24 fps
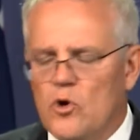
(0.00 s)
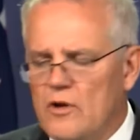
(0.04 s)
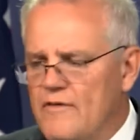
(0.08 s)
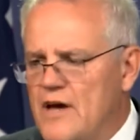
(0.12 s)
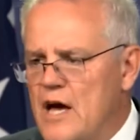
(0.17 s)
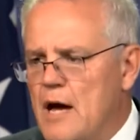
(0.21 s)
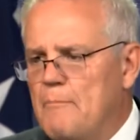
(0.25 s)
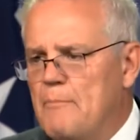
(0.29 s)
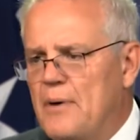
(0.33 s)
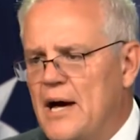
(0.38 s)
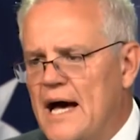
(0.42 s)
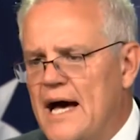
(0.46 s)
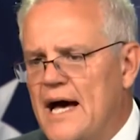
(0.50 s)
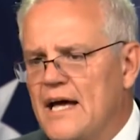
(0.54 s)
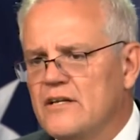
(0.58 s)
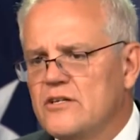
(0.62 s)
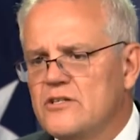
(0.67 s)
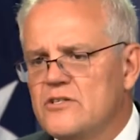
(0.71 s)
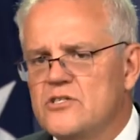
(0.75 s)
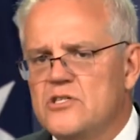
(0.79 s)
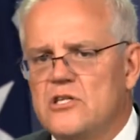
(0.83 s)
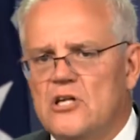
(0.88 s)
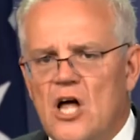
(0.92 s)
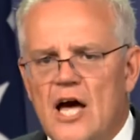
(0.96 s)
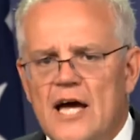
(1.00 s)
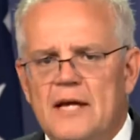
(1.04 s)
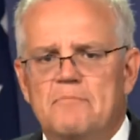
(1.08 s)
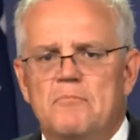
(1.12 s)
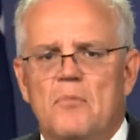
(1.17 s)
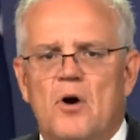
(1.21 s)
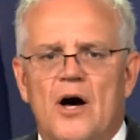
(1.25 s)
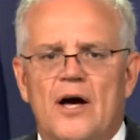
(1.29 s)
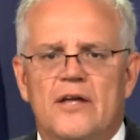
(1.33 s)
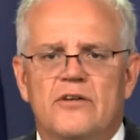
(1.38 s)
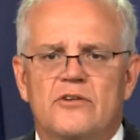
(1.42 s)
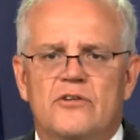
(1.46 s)
призывавших к
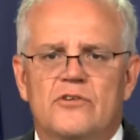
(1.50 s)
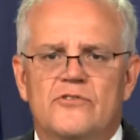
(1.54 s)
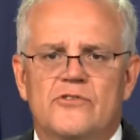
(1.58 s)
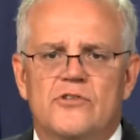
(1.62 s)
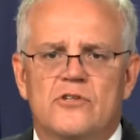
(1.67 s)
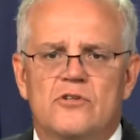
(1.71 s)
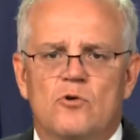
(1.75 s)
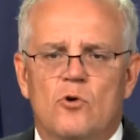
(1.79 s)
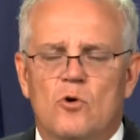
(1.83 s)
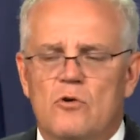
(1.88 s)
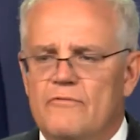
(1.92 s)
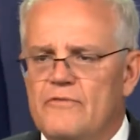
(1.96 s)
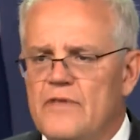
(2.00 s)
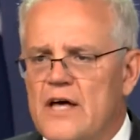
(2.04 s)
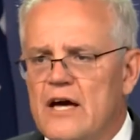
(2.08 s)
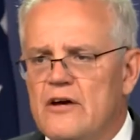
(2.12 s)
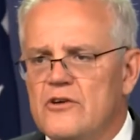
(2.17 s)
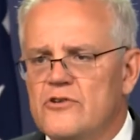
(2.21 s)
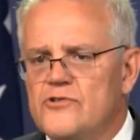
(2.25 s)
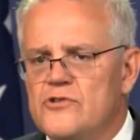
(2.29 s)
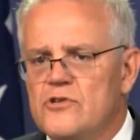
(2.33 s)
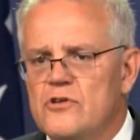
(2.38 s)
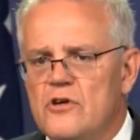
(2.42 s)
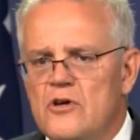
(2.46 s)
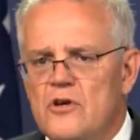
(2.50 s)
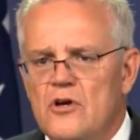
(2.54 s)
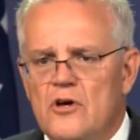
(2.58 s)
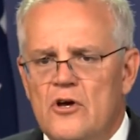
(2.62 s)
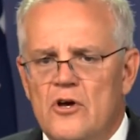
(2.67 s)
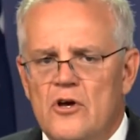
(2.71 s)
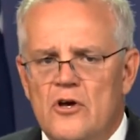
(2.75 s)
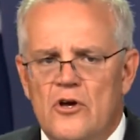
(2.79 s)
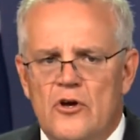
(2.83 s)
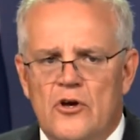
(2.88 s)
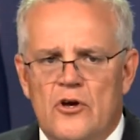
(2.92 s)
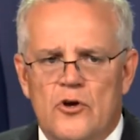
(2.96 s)
признанию независимости
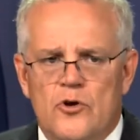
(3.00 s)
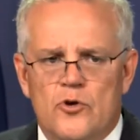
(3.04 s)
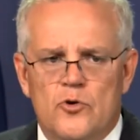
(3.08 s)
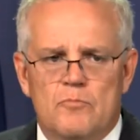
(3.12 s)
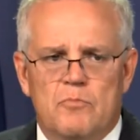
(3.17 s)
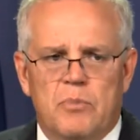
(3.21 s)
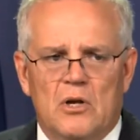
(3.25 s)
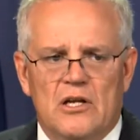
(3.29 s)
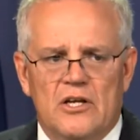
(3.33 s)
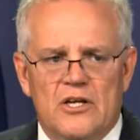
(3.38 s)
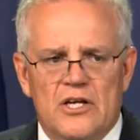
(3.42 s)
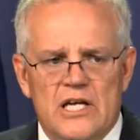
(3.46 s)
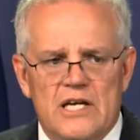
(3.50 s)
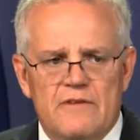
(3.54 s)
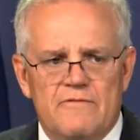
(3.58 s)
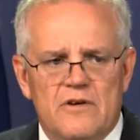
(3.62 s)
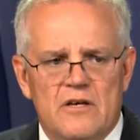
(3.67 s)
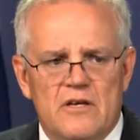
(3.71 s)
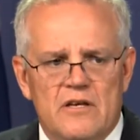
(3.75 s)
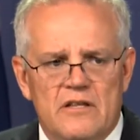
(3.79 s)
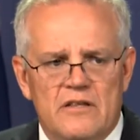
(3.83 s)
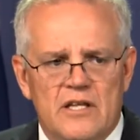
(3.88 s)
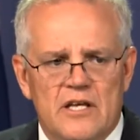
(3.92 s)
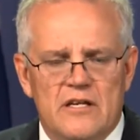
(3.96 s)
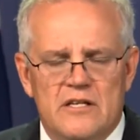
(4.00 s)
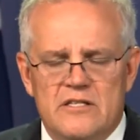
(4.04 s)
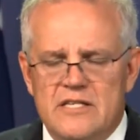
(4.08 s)
сепаратистов.